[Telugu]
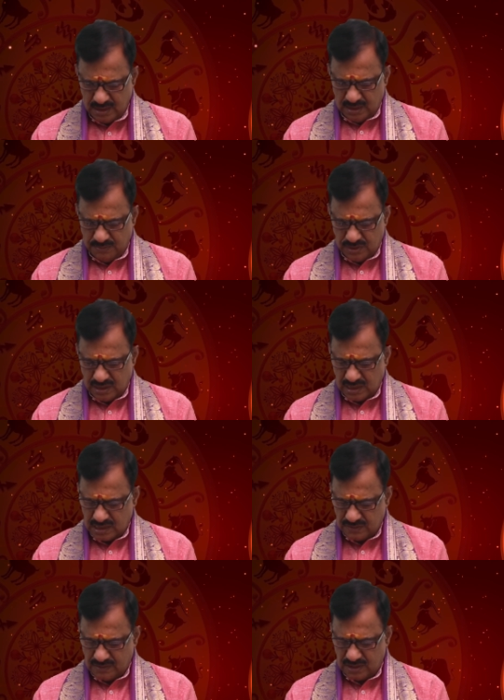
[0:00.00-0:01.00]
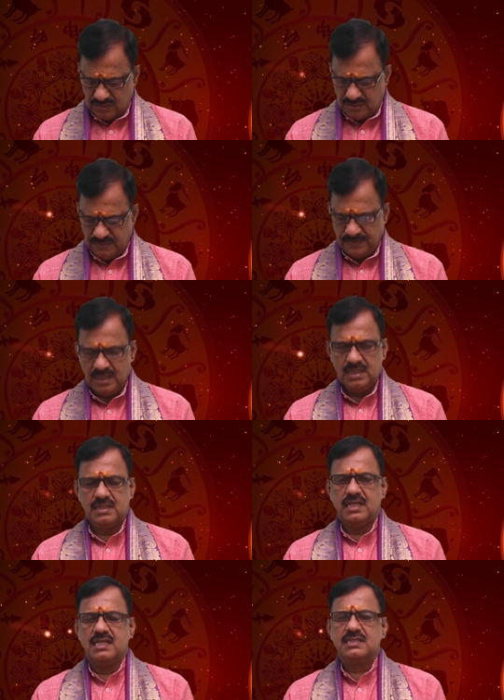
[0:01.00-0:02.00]
ఈ మిథున రాశి వారు
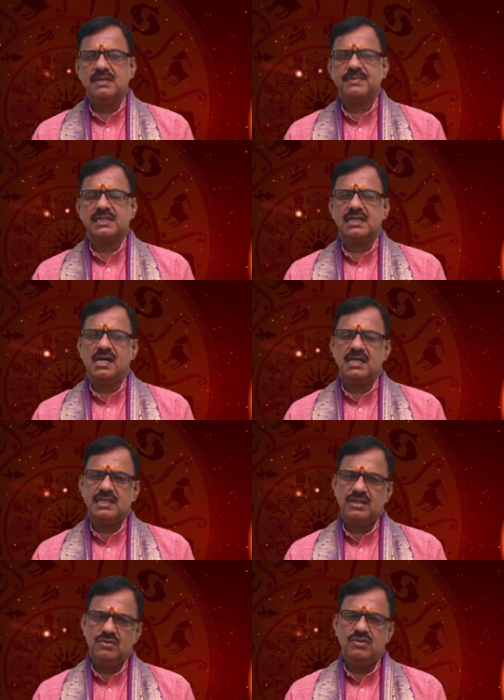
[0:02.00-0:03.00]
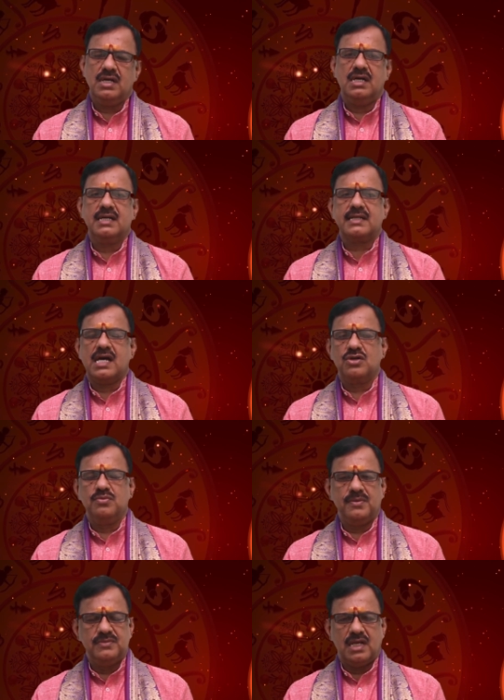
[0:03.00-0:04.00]
తలచిన ప్రతి కార్యం కూడా
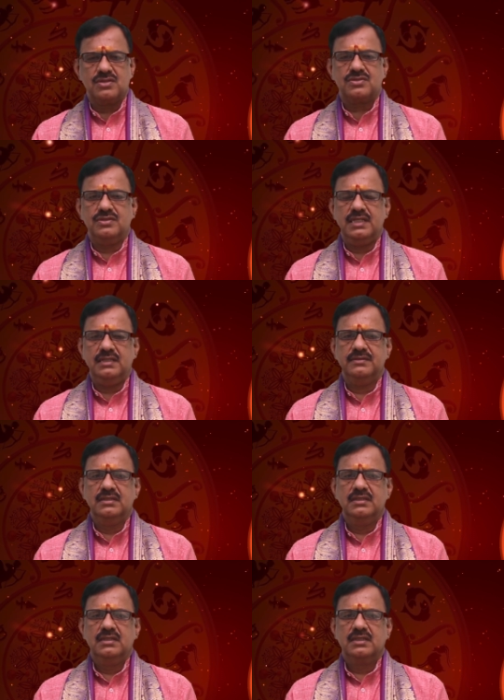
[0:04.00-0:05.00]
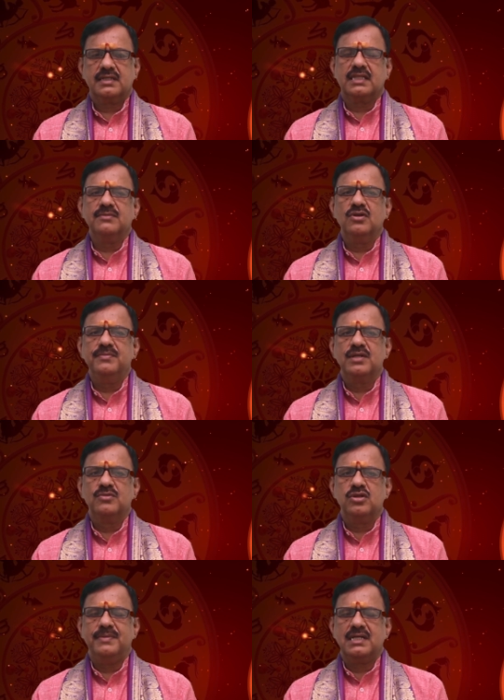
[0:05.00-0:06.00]
కార్యరూపం దాలుస్తుంది గతంలో మీరు
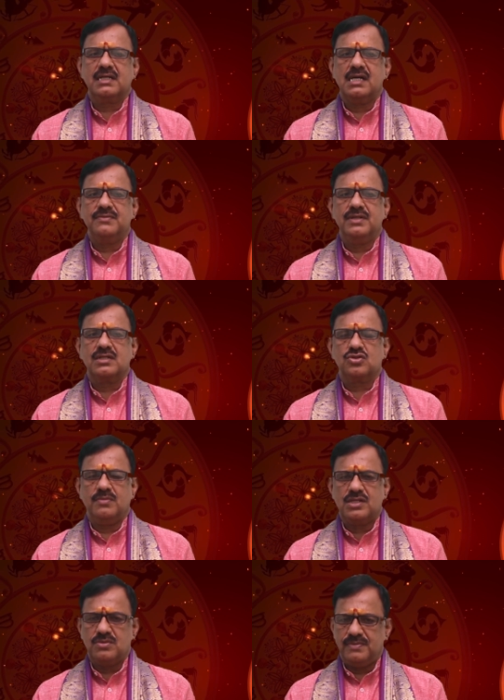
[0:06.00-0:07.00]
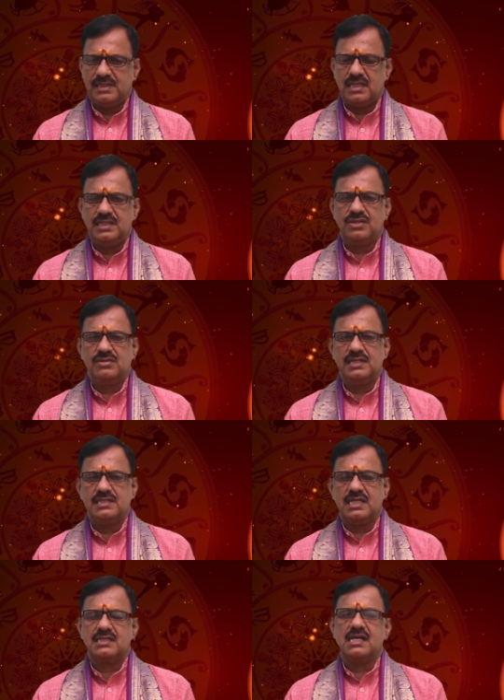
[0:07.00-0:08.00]
మొదలుపెట్టిన కార్యం యొక్క శుభాశుభ ఫలితాలు ఈరోజు
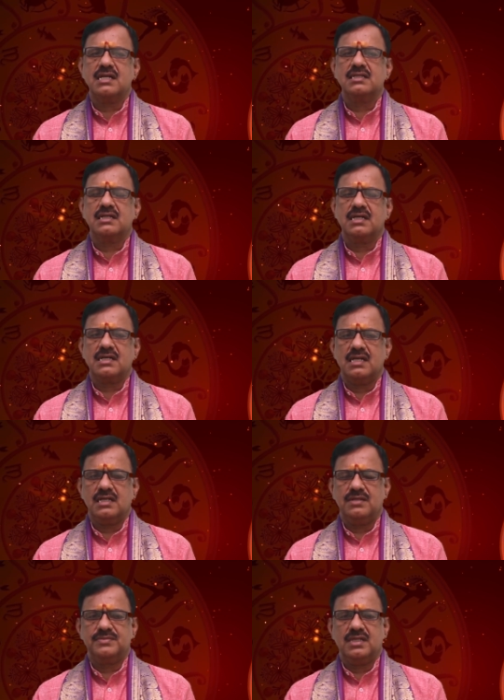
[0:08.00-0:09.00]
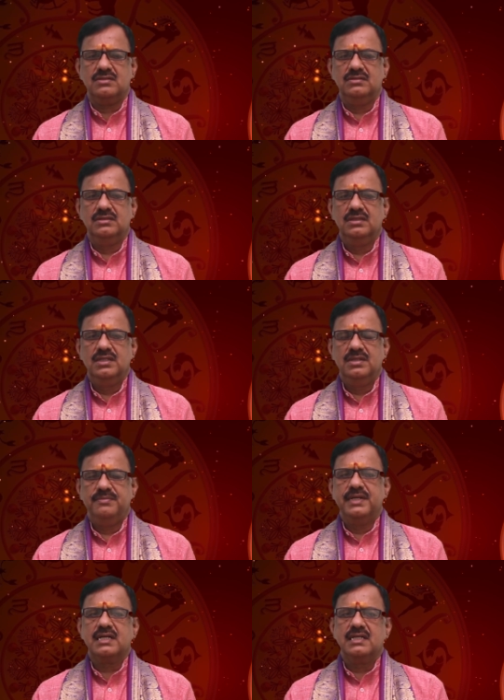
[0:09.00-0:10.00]
తెలిసా చాలా అందంగా కాలం గడుపుతారు
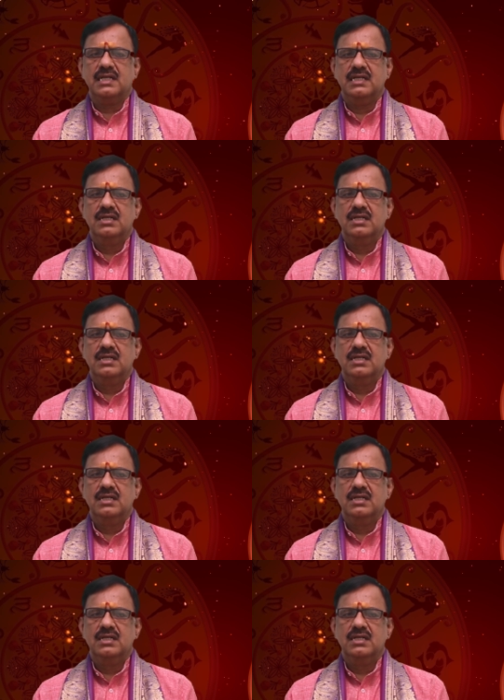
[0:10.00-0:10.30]
మీకంటే